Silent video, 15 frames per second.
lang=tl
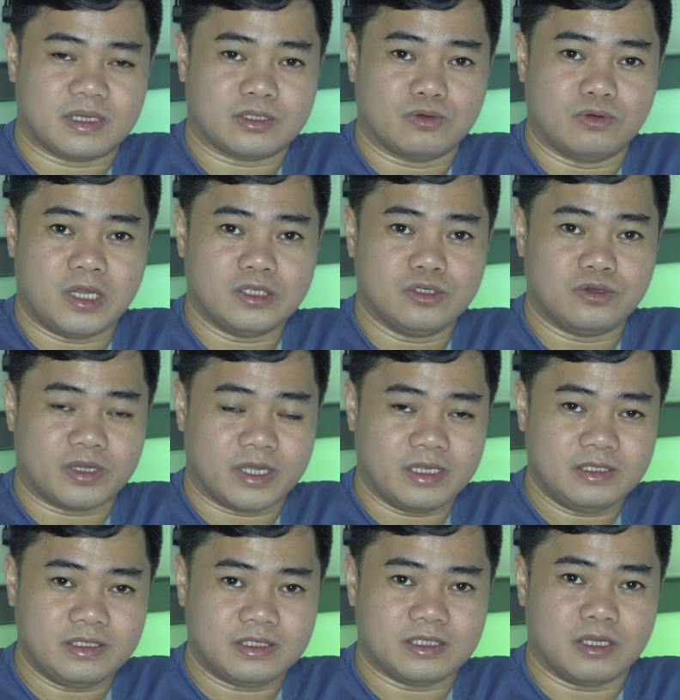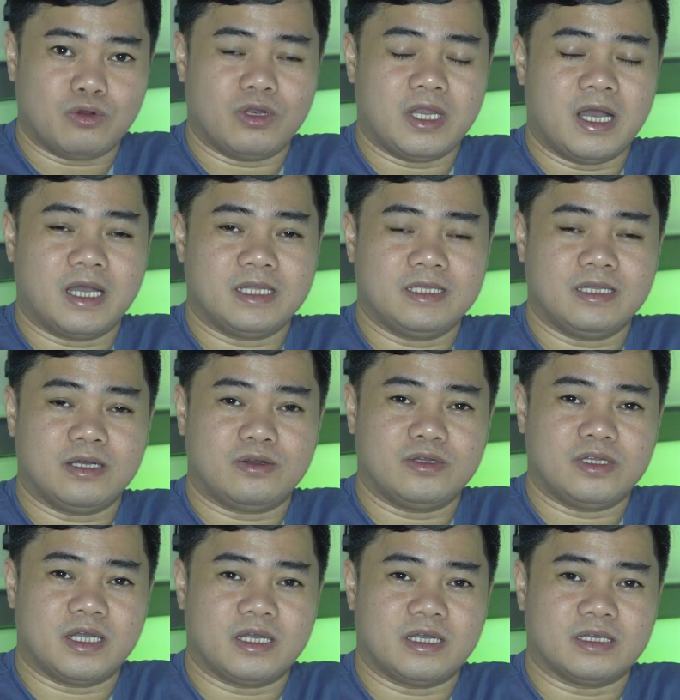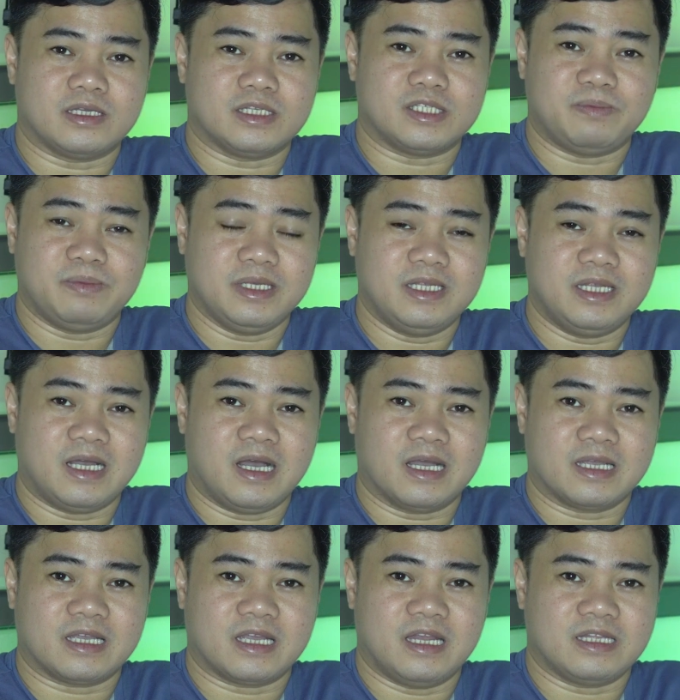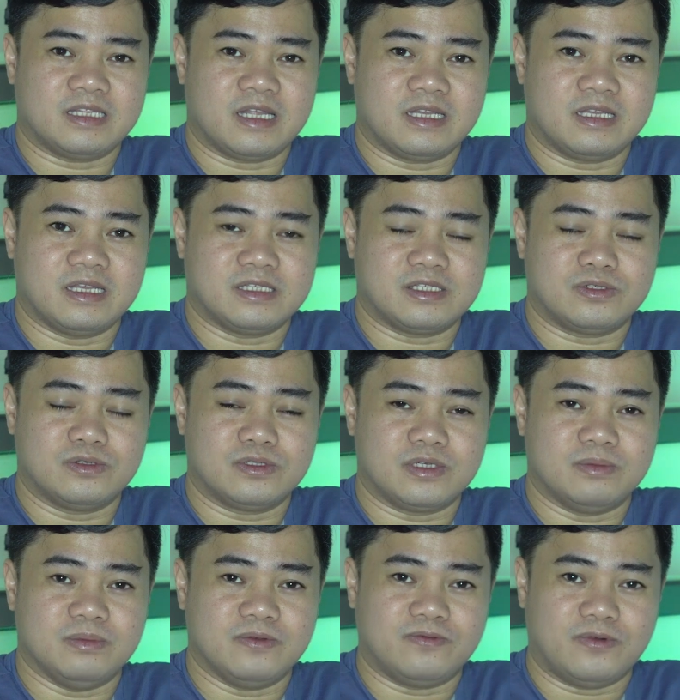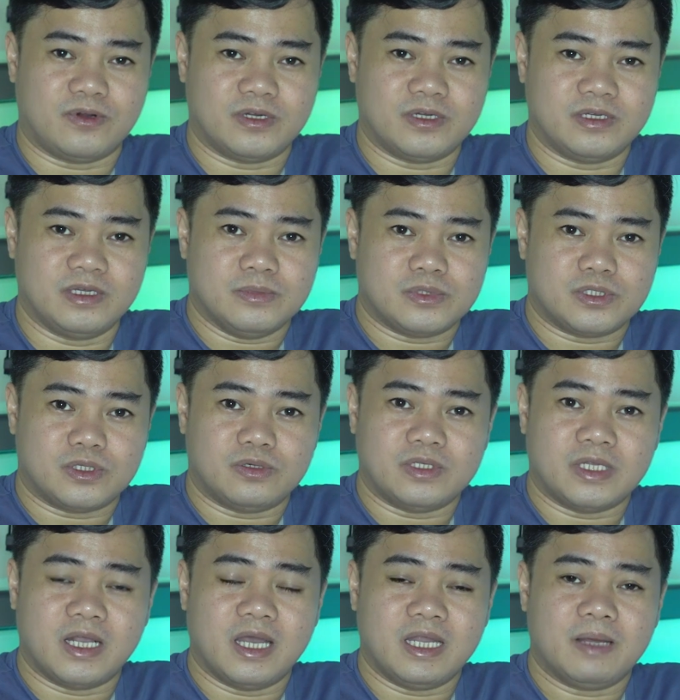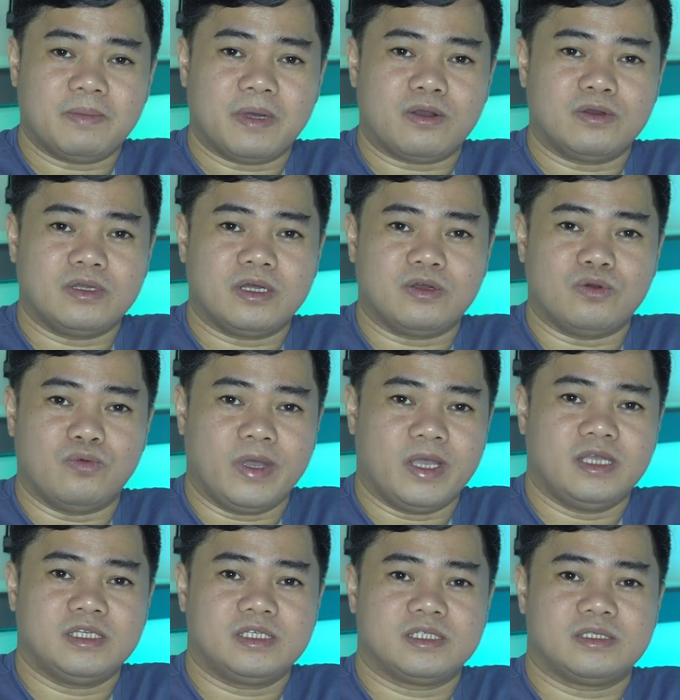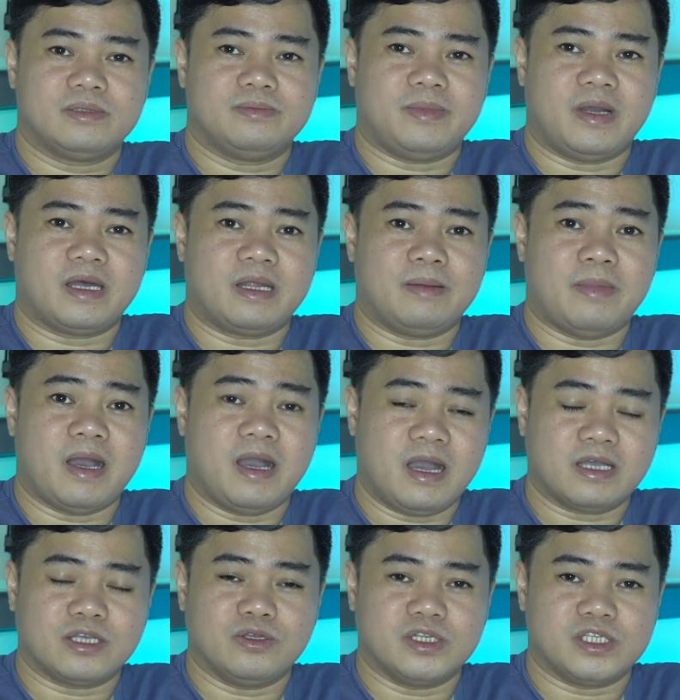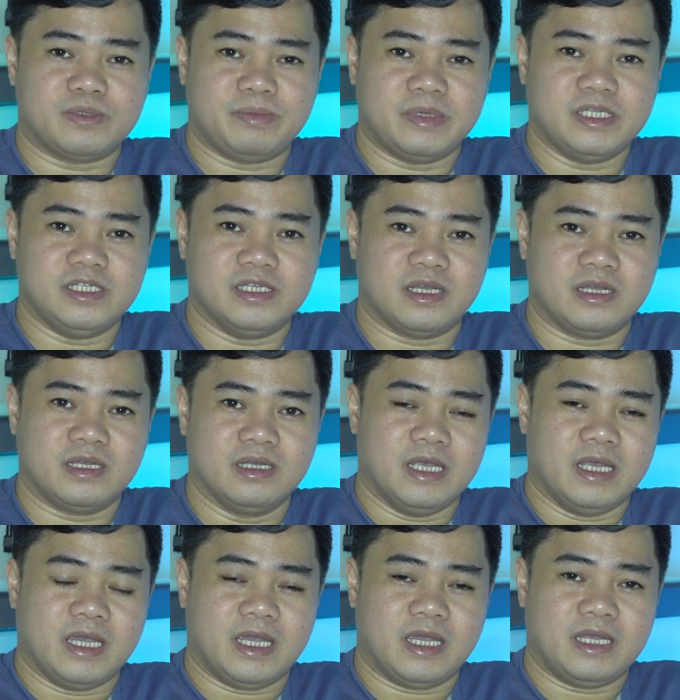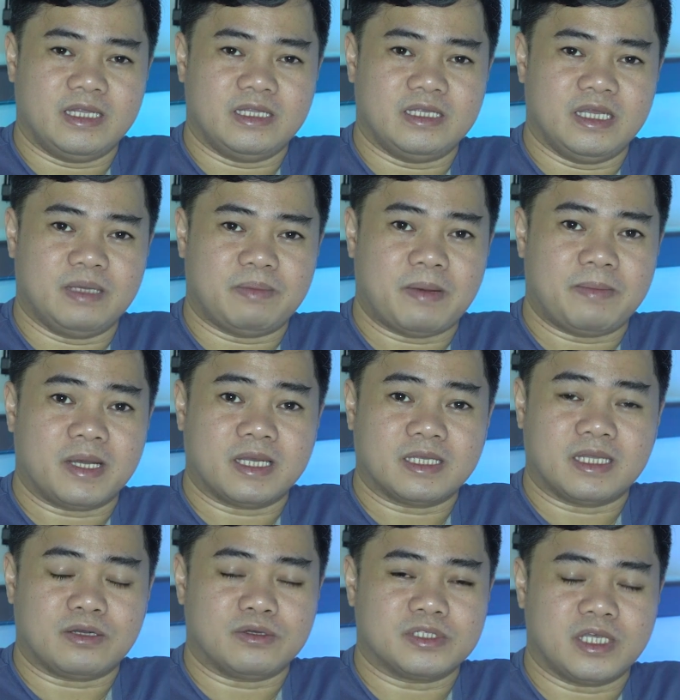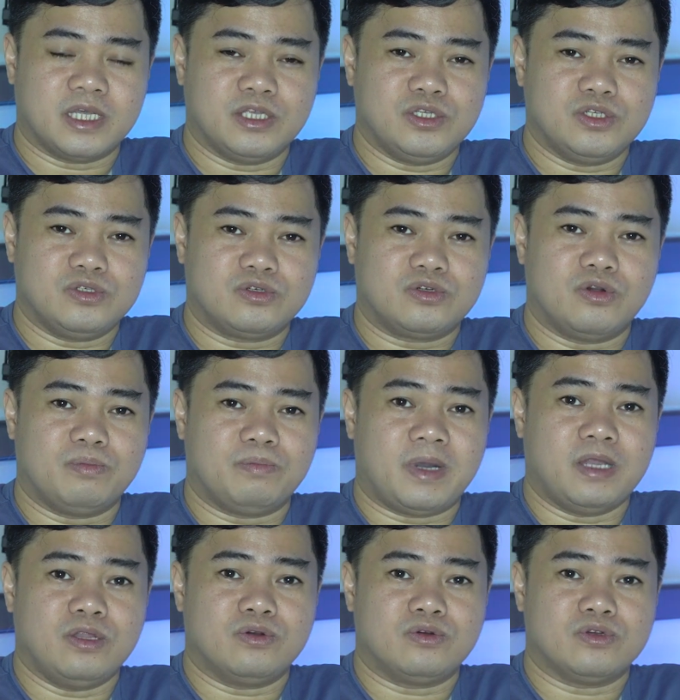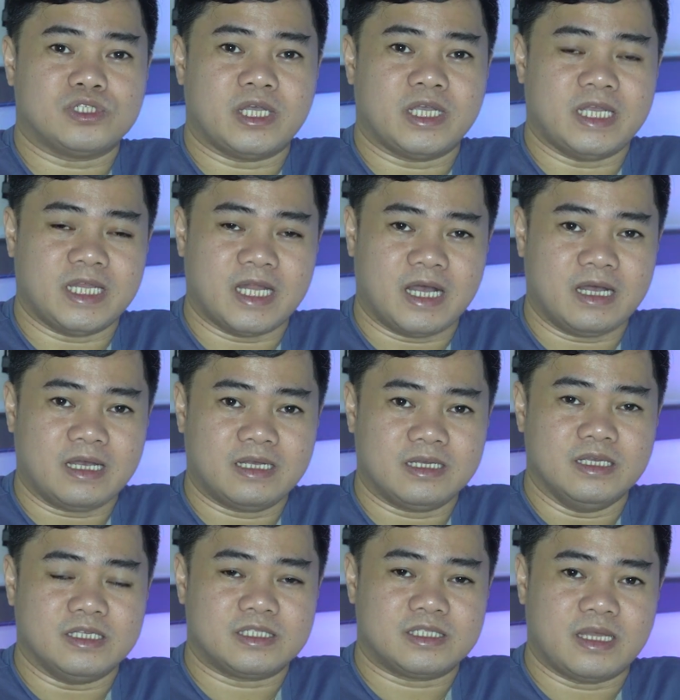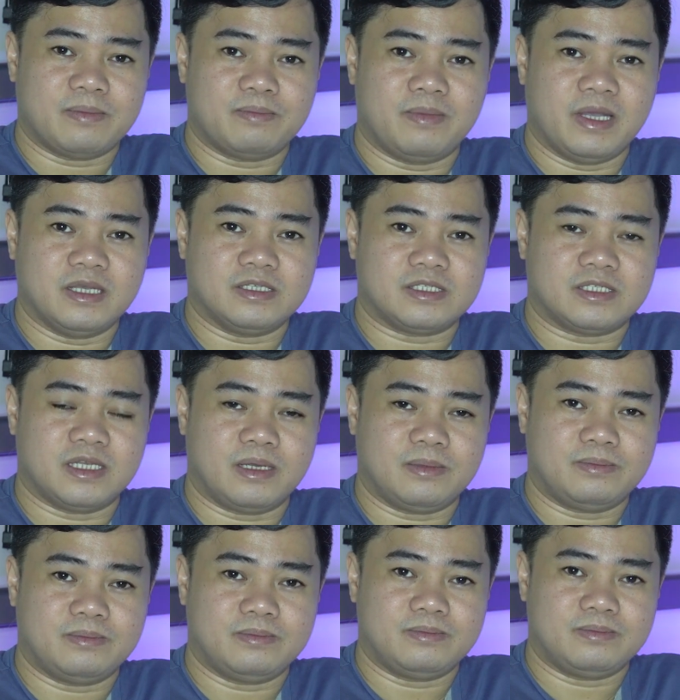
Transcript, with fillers: Katulad ko rin, nakulangan din ako ng speed ng aking electric kick scooter before. So naghanap ako ng ways para mahack yung speed niya and ipapakita ko sa inyo kung paano ko siya hinak step by step